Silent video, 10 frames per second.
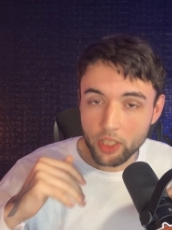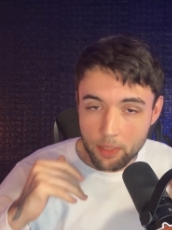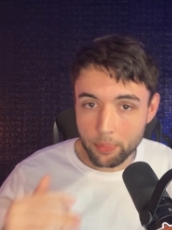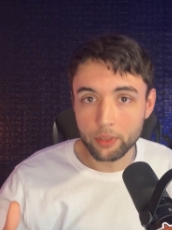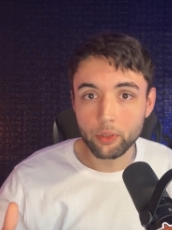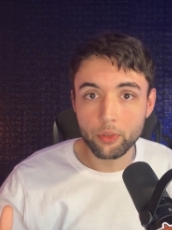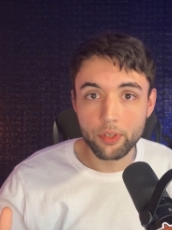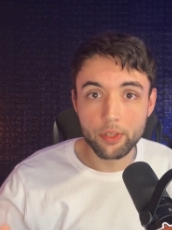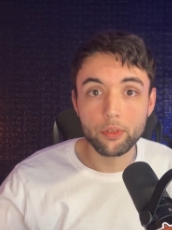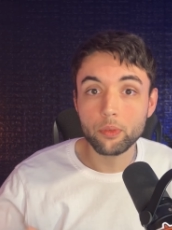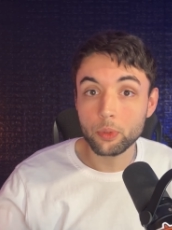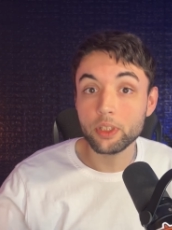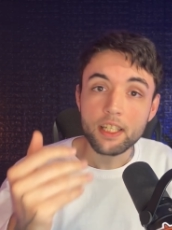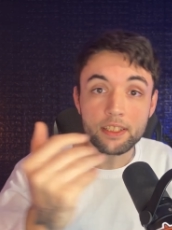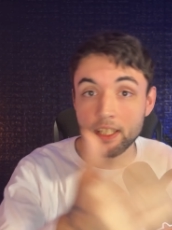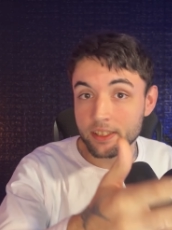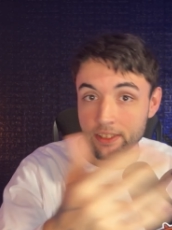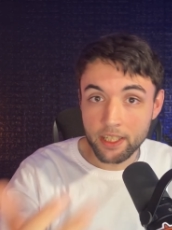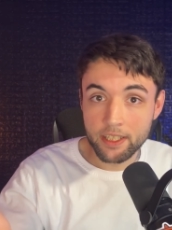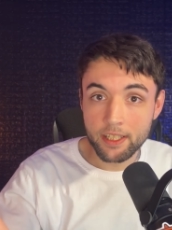hiper conocido como es
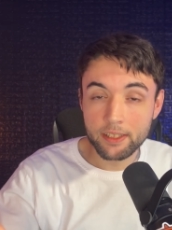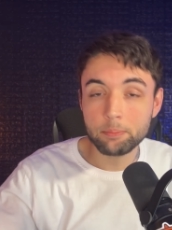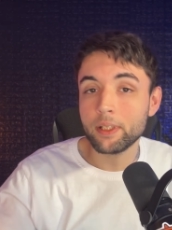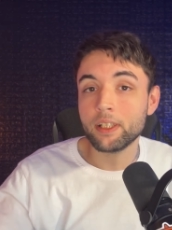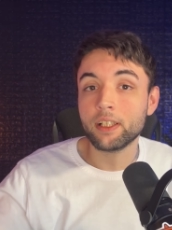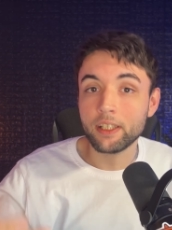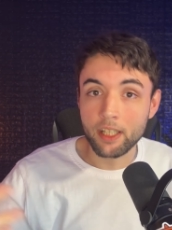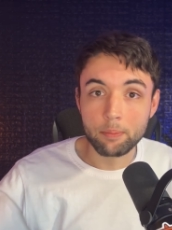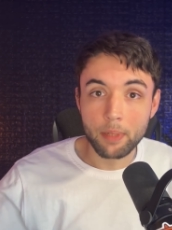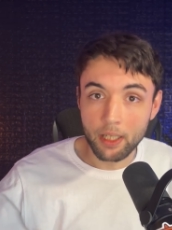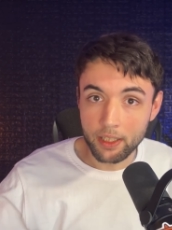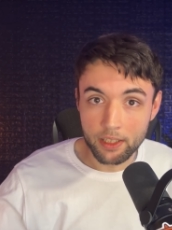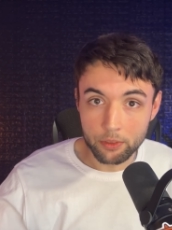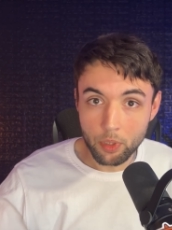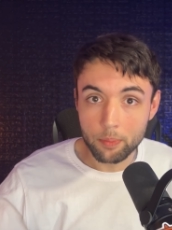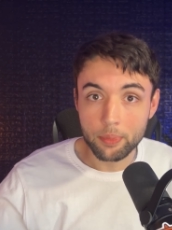Nest.js para crear páginas web.